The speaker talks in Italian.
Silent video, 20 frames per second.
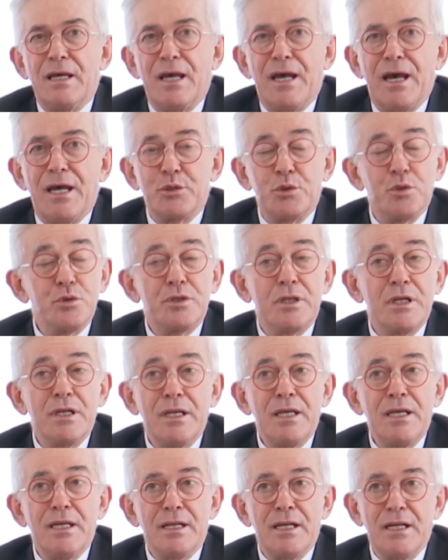ad
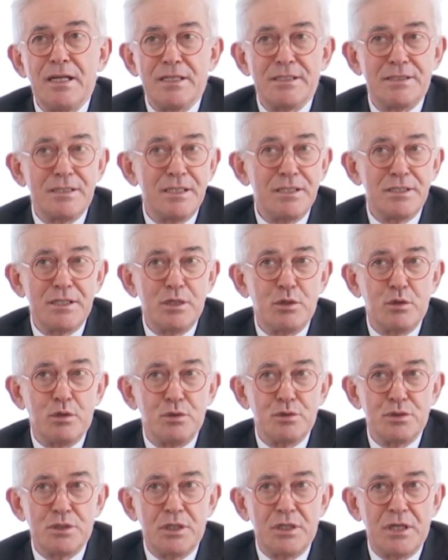ottenere le stesse
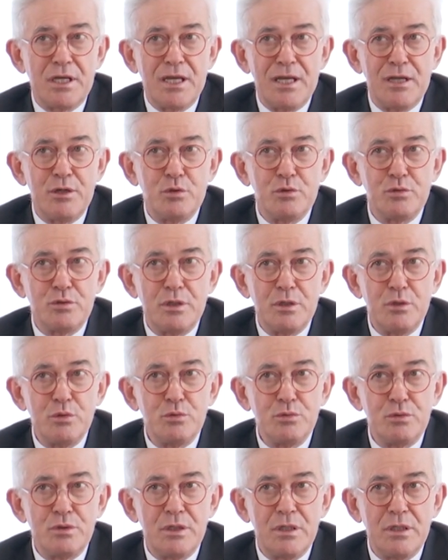cose che hanno
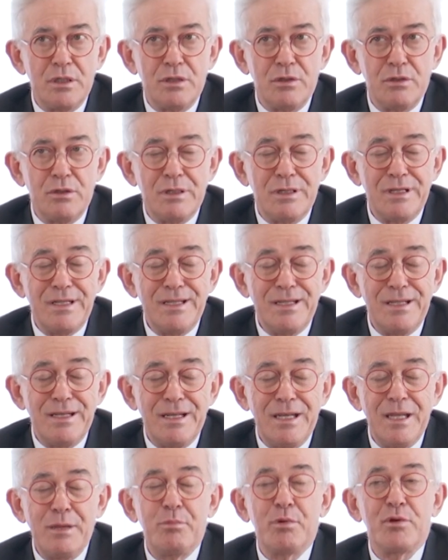ottenuti
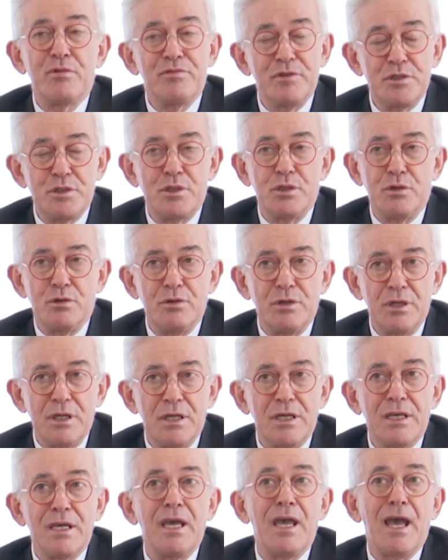le
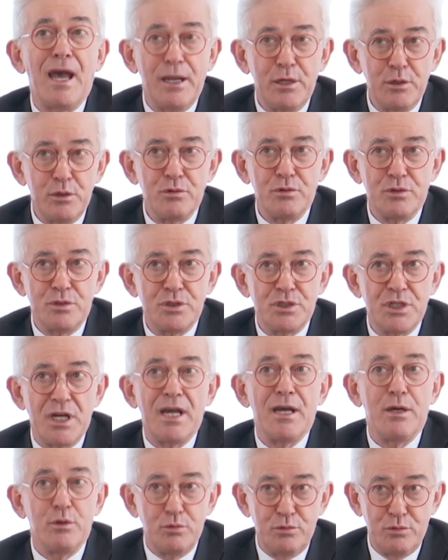professioni che hanno
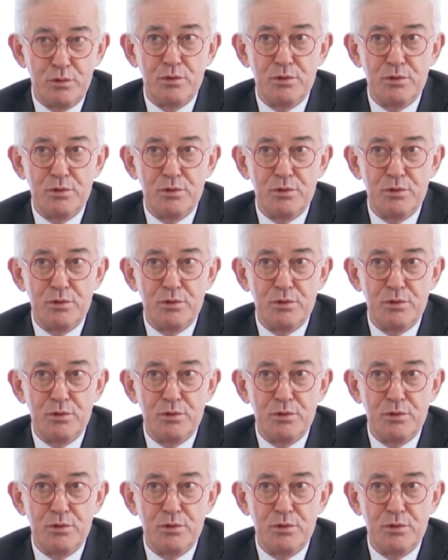già un